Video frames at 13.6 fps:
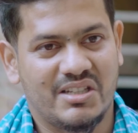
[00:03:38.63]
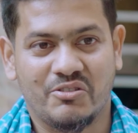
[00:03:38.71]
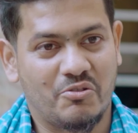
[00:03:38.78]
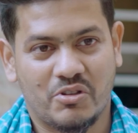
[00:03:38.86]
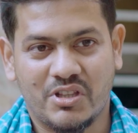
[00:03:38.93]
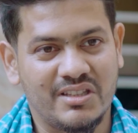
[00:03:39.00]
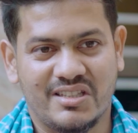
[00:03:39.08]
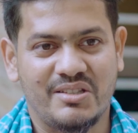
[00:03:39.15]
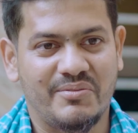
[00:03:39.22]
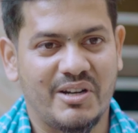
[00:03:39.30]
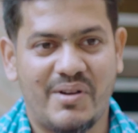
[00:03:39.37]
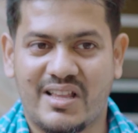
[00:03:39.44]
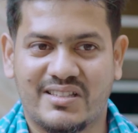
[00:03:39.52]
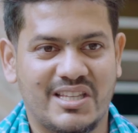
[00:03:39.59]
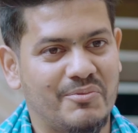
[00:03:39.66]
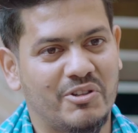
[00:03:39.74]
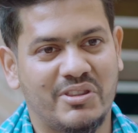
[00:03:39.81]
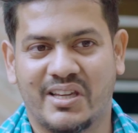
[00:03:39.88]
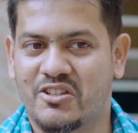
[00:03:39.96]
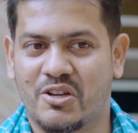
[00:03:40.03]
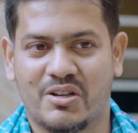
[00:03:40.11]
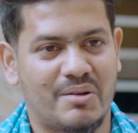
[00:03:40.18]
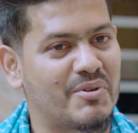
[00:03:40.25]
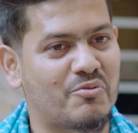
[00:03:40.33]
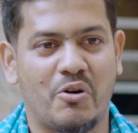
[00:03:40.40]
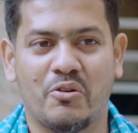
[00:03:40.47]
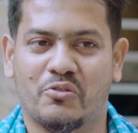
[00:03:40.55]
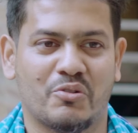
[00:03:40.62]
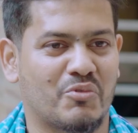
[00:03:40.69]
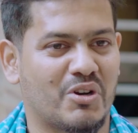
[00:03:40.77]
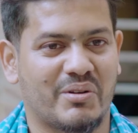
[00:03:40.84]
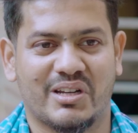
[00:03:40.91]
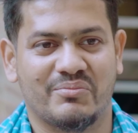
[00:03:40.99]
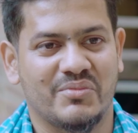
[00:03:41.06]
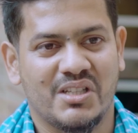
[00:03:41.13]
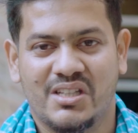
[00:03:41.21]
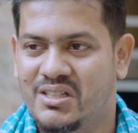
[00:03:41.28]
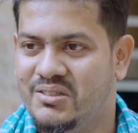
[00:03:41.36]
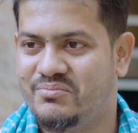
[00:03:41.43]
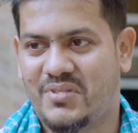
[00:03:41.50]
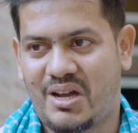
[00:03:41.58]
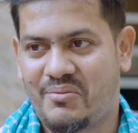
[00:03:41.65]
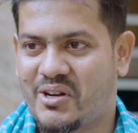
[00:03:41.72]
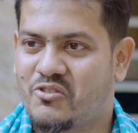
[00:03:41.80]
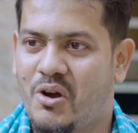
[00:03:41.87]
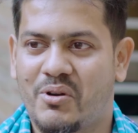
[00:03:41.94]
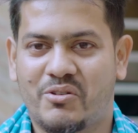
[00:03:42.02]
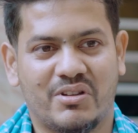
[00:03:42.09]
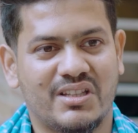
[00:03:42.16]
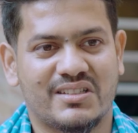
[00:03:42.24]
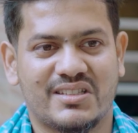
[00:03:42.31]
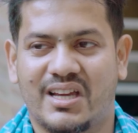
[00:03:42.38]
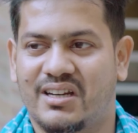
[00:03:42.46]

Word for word: কিন্তু কথা দিতেছি ম্যাডাম আজকের পর থেকে এসব কামে কখনো করবো না ম্যাডাম আমার ক্ষমা করে দেন